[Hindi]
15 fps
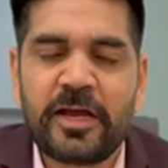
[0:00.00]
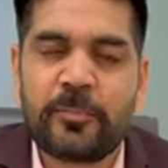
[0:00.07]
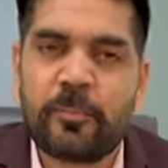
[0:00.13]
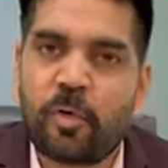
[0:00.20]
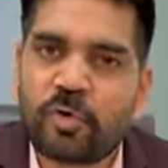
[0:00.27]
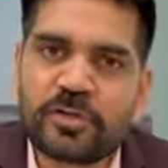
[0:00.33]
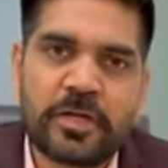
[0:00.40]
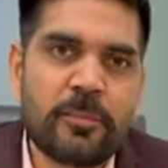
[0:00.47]
एक
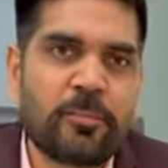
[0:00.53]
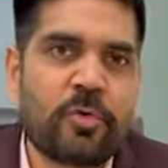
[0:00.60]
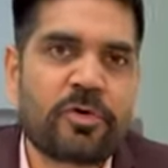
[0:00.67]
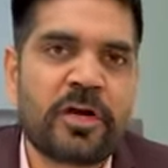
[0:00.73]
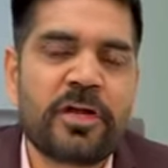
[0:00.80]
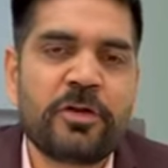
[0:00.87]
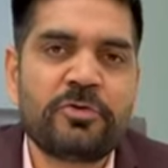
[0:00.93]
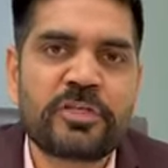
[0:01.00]
बहुत ही
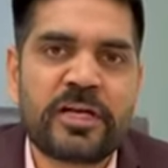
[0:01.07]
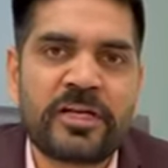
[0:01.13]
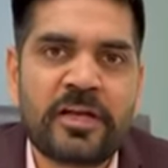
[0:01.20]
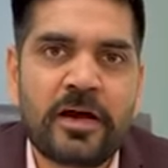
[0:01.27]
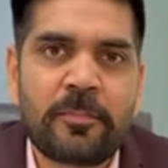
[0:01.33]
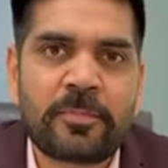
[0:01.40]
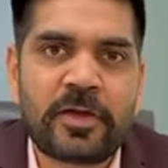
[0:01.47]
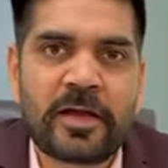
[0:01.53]
इंपॉर्टेंट न्यूज आई है
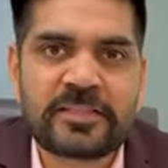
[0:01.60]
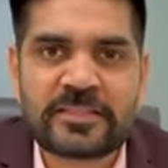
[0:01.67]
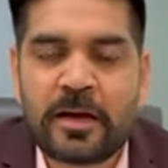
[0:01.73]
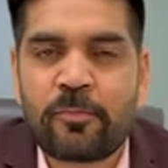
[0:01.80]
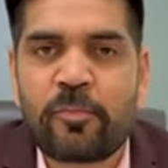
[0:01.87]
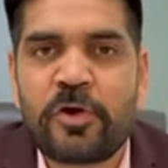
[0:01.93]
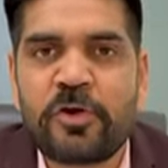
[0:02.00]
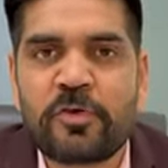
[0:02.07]
आपके
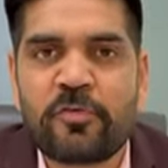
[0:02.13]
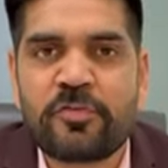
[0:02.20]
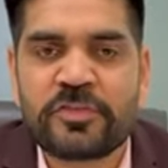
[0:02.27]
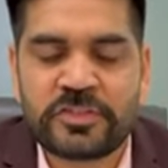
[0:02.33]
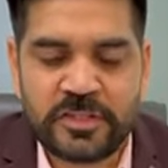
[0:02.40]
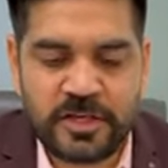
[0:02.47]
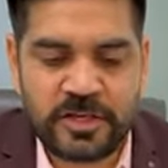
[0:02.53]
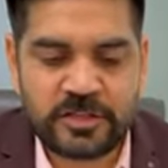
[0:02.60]
एग्जाम पॉइंट ऑफ व्यू
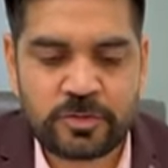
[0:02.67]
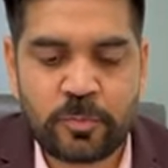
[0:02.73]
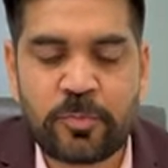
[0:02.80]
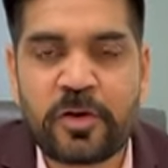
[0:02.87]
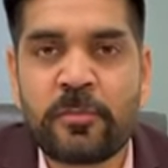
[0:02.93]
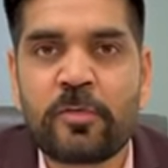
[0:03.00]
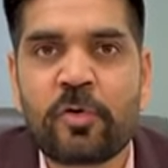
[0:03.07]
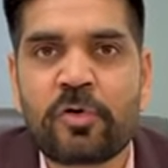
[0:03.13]
से कि
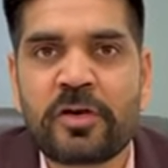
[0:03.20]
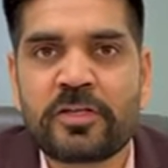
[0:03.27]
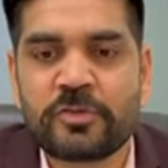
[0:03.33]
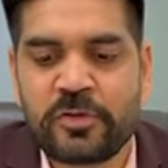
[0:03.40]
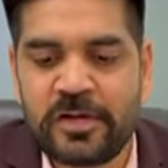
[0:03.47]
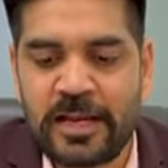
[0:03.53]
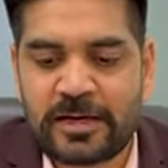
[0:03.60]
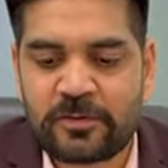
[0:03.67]
सुप्रीम कोर्ट ने जो
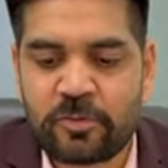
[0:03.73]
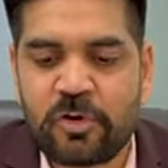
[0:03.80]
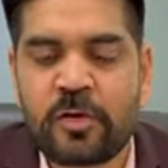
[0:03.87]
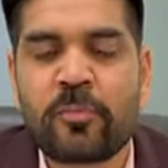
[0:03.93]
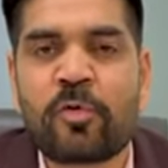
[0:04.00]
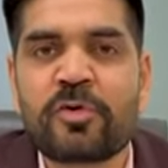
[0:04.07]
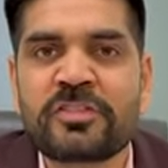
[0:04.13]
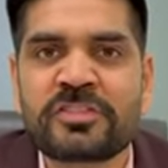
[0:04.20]
इलेक्टोरल
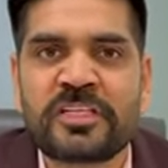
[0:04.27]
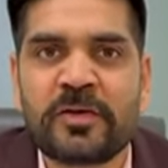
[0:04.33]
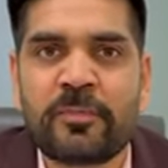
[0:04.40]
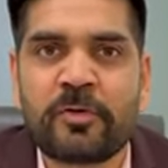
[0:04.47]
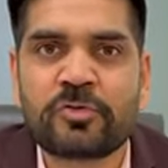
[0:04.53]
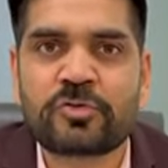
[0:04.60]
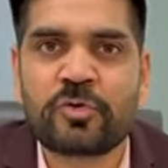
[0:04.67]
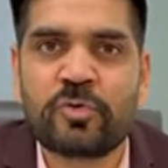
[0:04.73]
बॉन्ड स्कीम
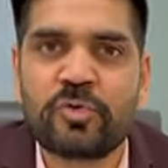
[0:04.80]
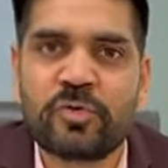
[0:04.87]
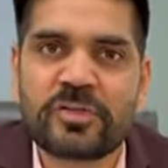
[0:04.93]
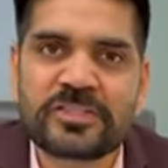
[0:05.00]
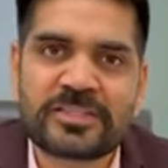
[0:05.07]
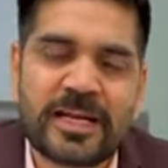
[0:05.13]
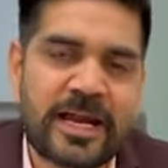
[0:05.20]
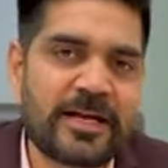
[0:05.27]
है उसको
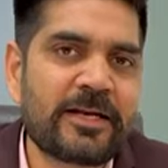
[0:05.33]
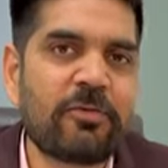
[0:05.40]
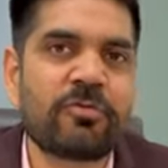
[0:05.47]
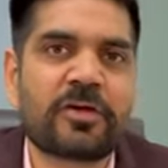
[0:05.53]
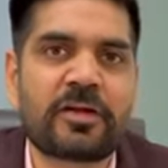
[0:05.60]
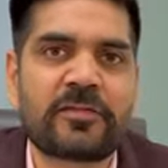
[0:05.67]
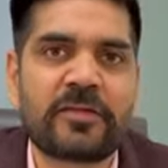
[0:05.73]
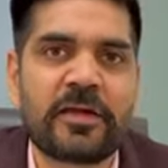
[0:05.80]
स्ट्राइक डाउन
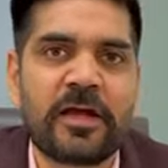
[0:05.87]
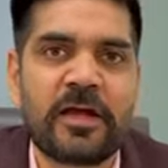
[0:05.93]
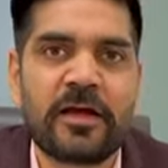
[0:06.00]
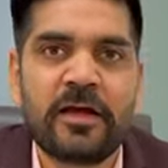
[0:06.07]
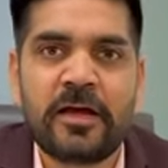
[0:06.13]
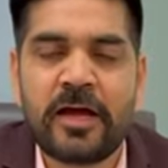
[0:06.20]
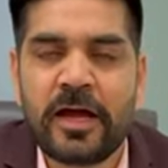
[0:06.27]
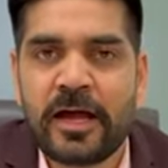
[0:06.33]
कर दिया
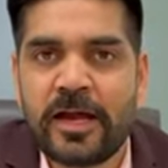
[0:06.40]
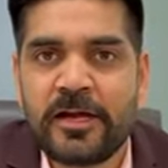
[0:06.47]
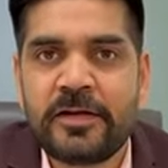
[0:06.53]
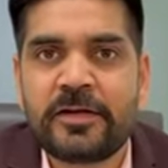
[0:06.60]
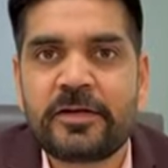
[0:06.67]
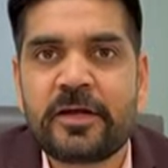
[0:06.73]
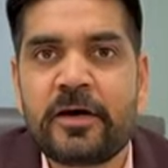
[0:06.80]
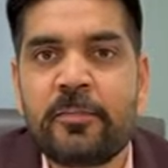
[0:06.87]
है एंड
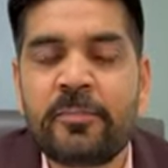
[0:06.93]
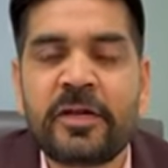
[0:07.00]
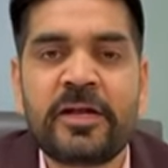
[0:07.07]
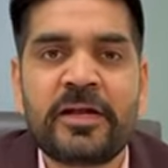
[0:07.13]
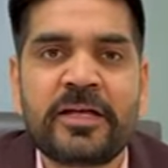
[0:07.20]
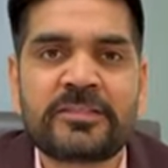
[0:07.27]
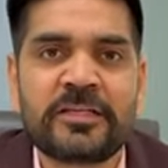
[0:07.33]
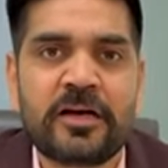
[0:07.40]
टर्म
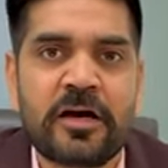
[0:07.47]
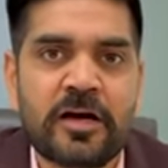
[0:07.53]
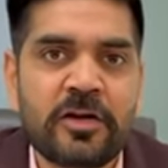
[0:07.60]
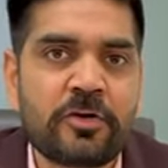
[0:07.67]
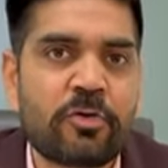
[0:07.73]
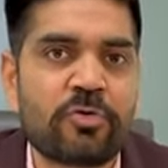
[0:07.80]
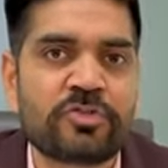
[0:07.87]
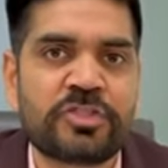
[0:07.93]
डिट एज
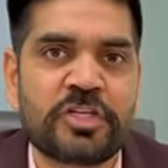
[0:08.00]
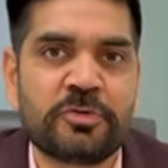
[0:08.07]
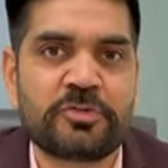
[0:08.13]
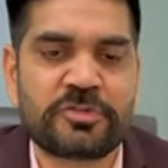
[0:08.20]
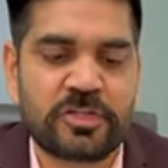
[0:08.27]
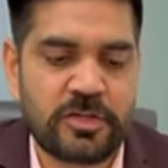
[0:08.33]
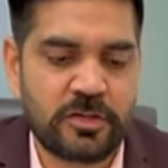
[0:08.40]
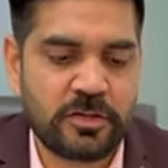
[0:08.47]

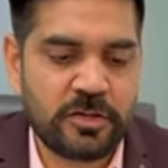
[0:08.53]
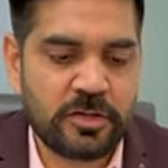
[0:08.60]
अनकॉन्स्टिट्यूशनल